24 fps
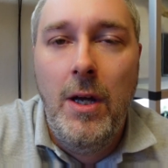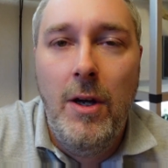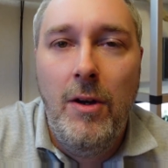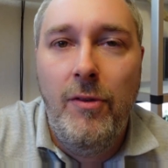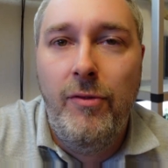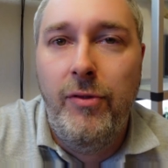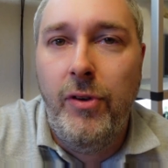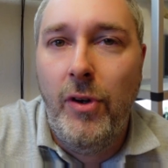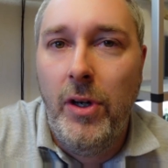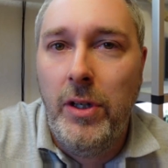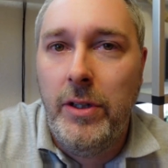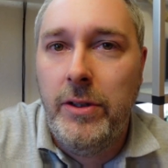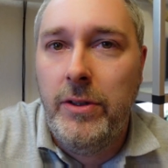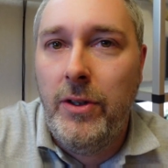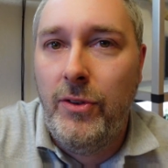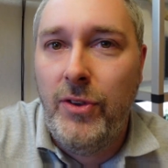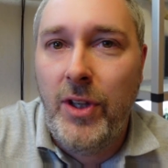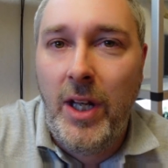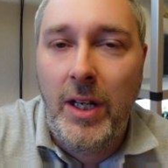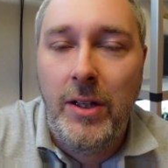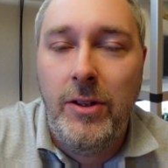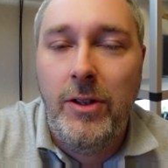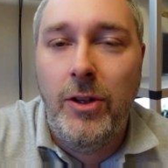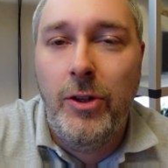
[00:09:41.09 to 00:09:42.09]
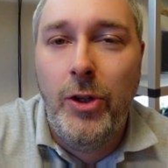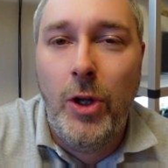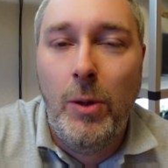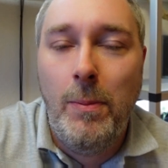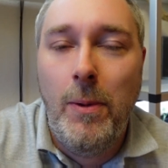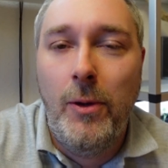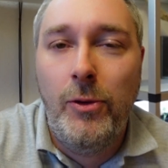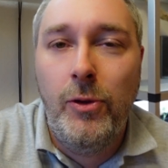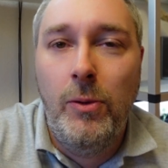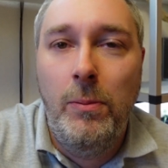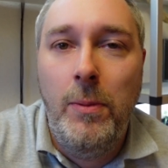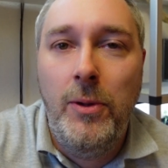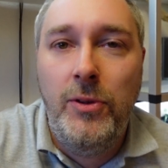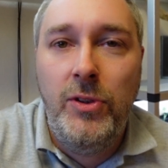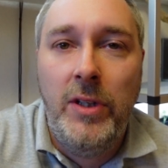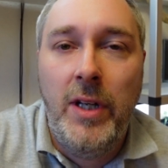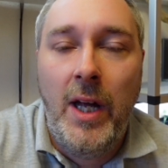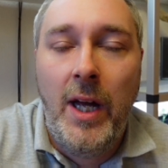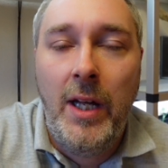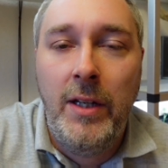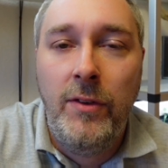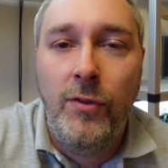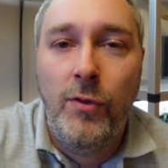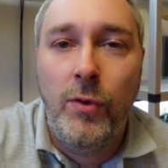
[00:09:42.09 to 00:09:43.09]
von Sand nochmal so ein bisschen
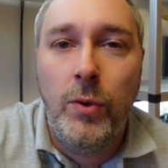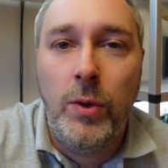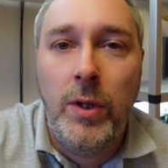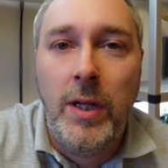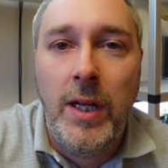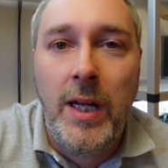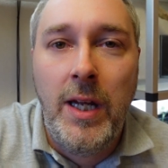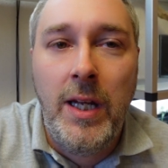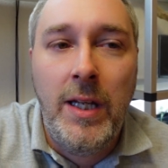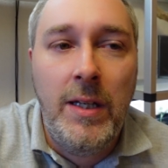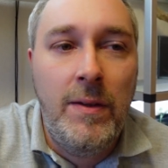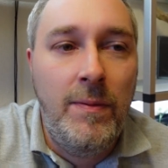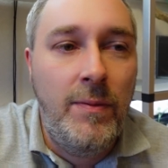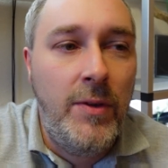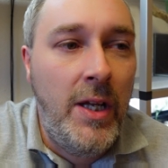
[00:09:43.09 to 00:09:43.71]
anzugehen,